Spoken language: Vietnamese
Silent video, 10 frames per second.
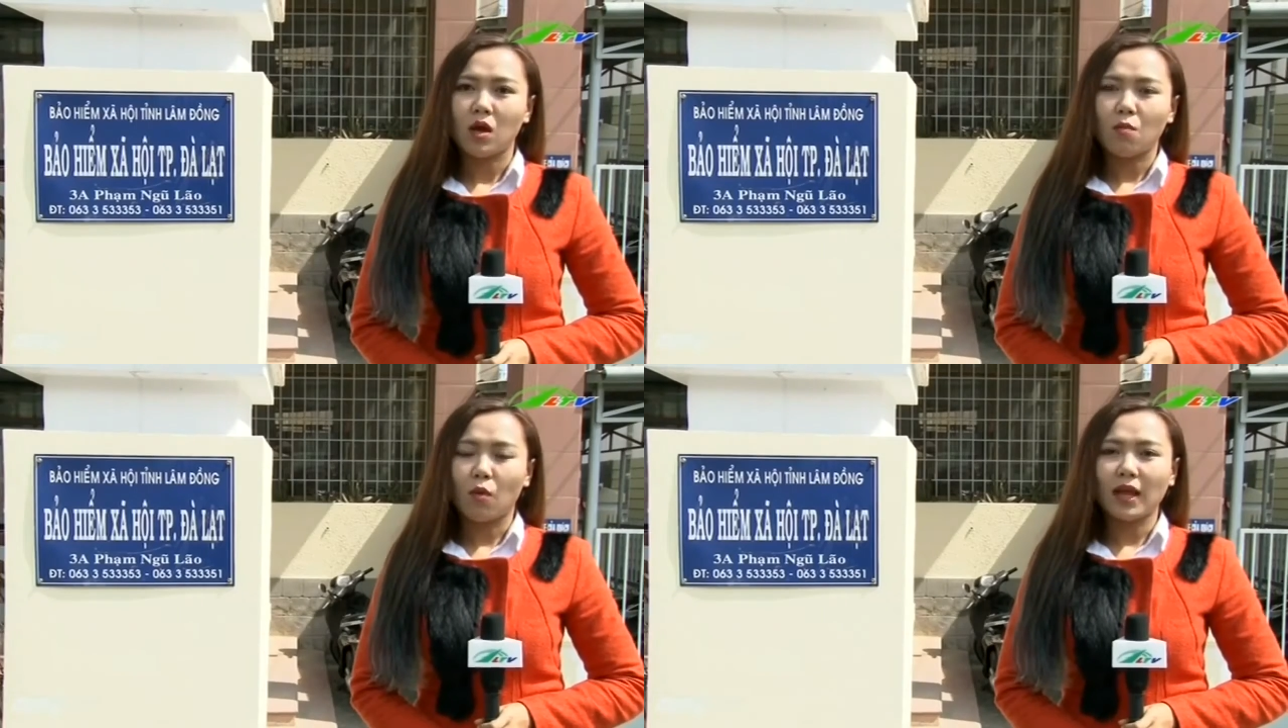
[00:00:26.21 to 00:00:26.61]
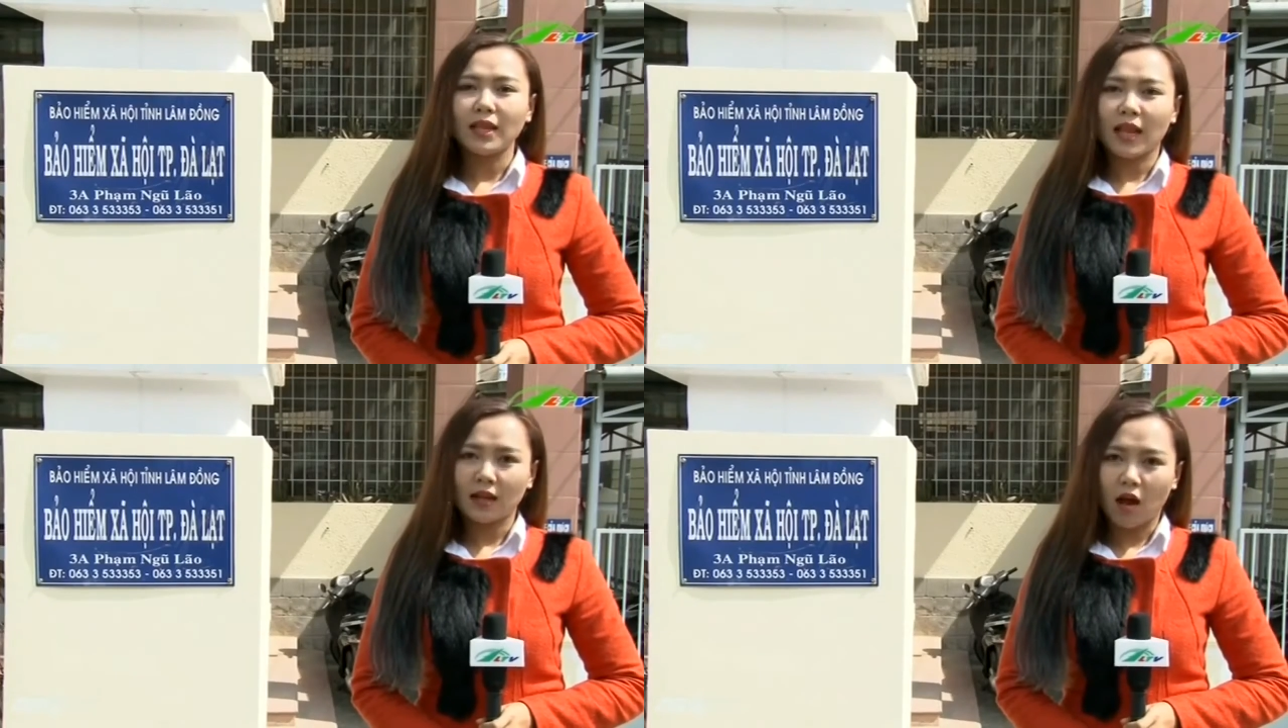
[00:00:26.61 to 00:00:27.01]
một cách
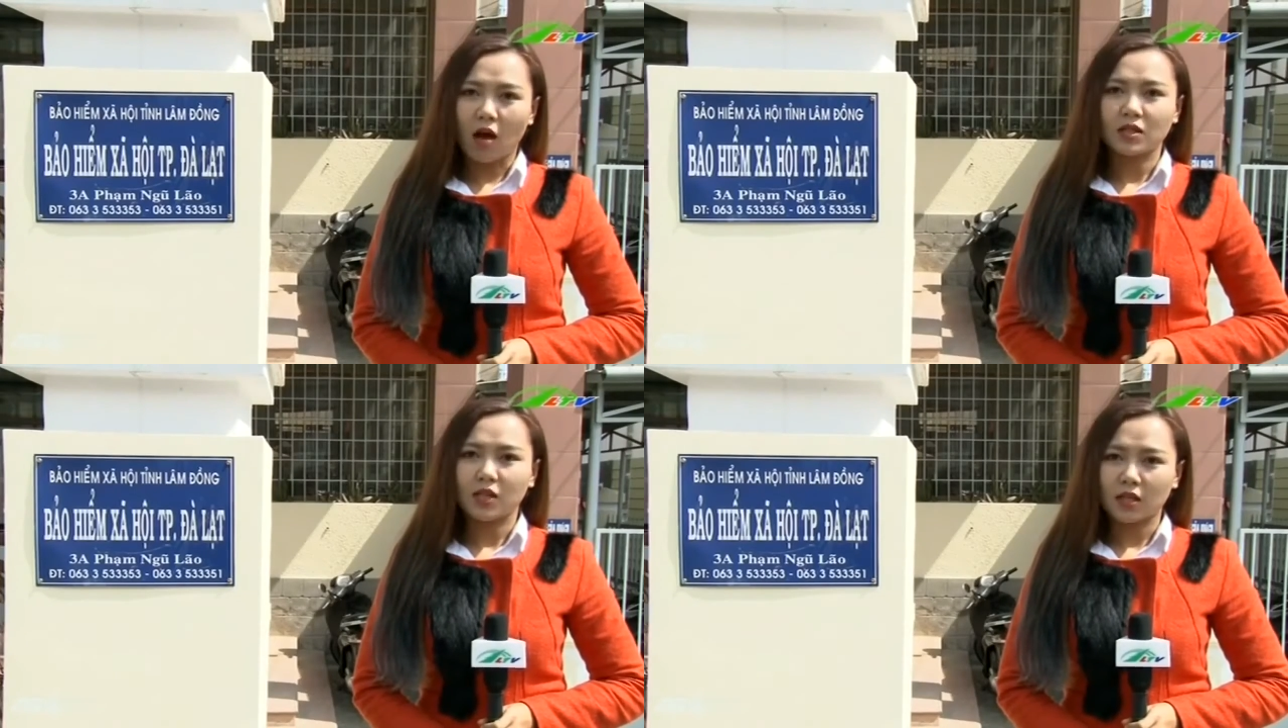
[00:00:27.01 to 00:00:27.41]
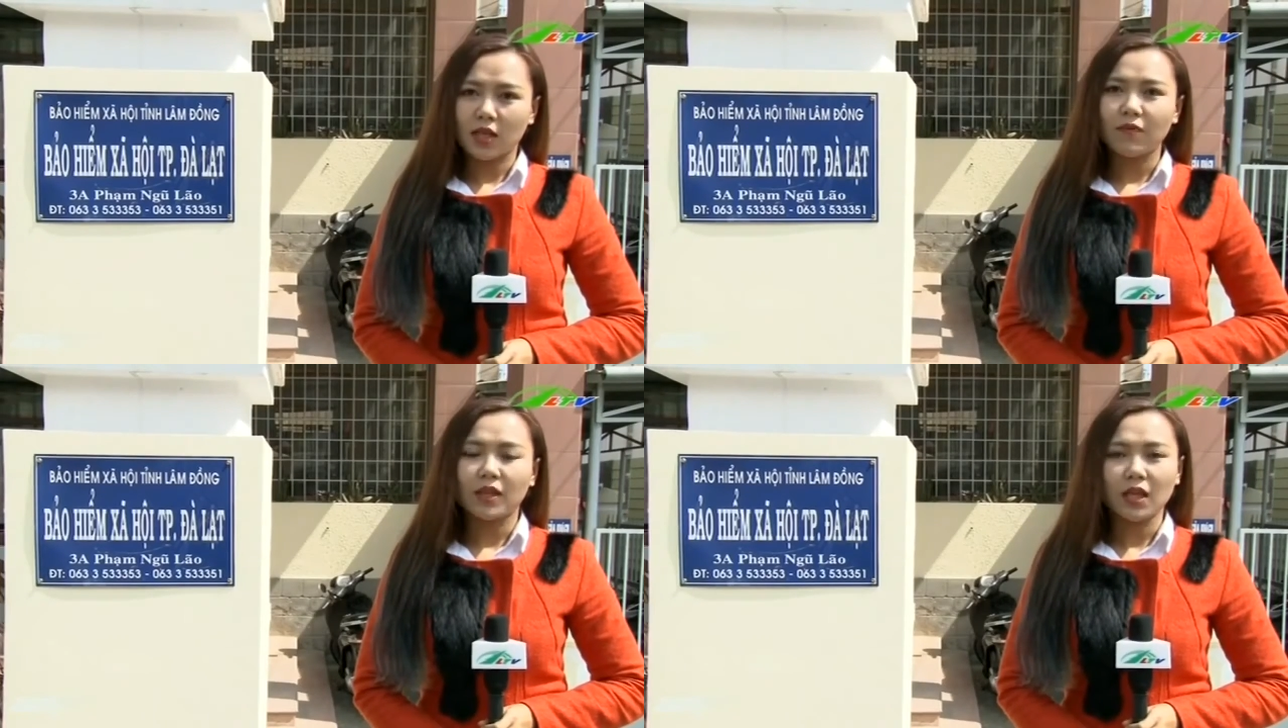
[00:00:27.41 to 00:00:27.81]
nhanh gọn, trực
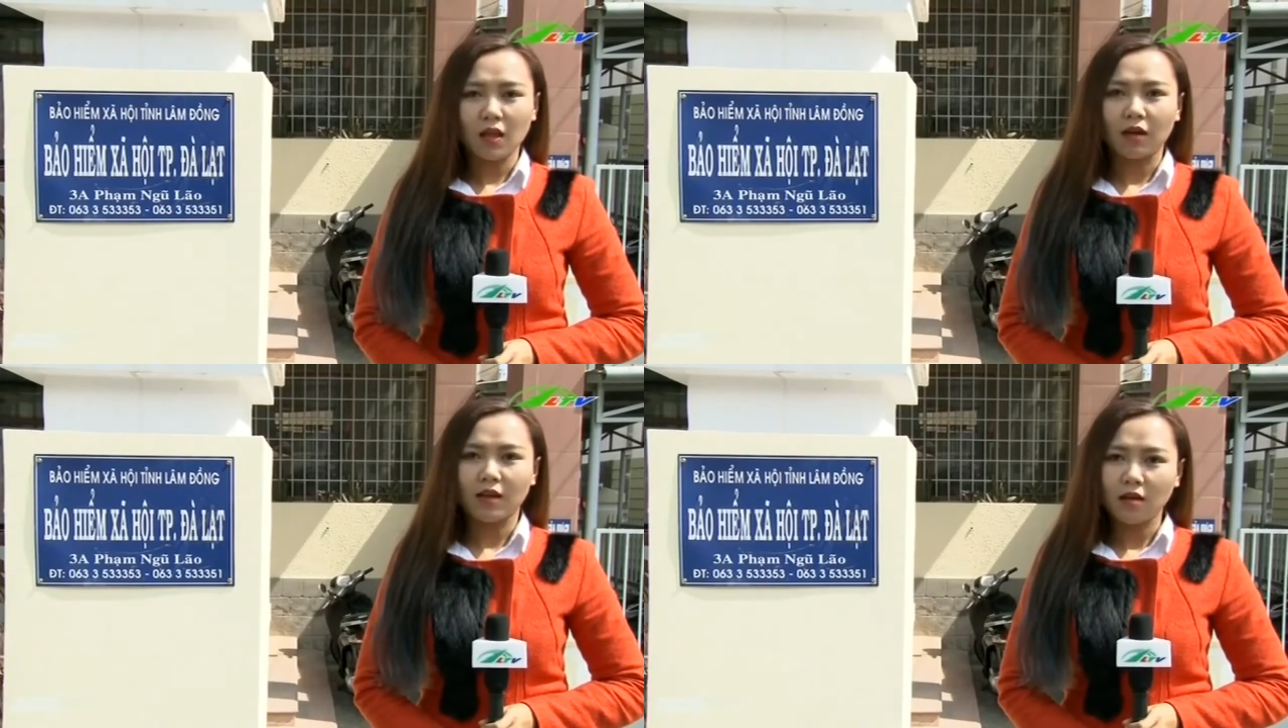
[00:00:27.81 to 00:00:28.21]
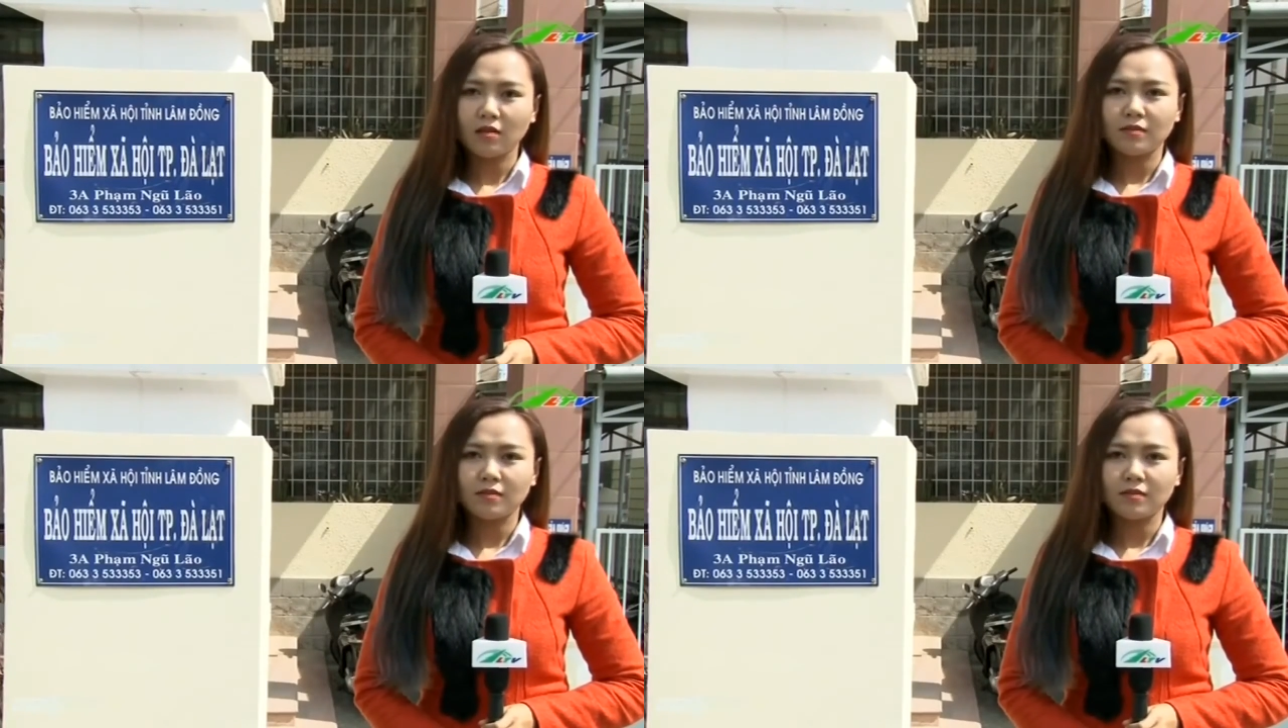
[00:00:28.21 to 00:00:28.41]
tiếp và thiết thực nhất.